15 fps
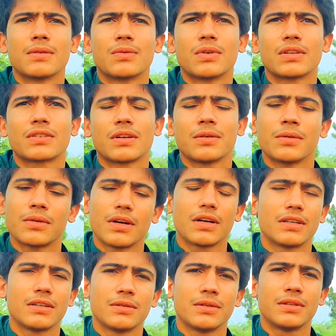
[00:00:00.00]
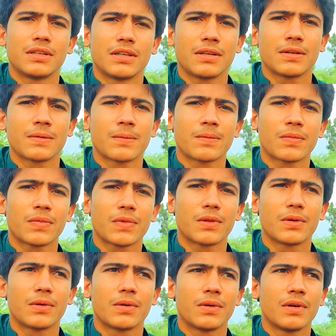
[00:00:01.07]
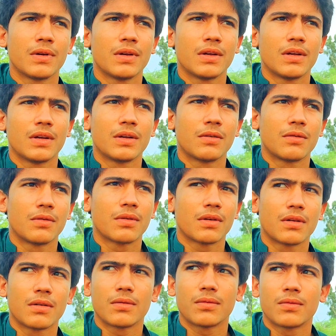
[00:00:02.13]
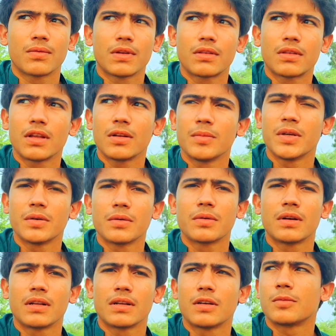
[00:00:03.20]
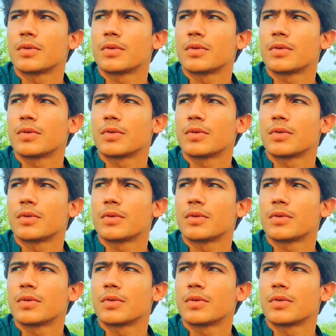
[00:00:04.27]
फसल उगाई हुई है तो फसल में उगाना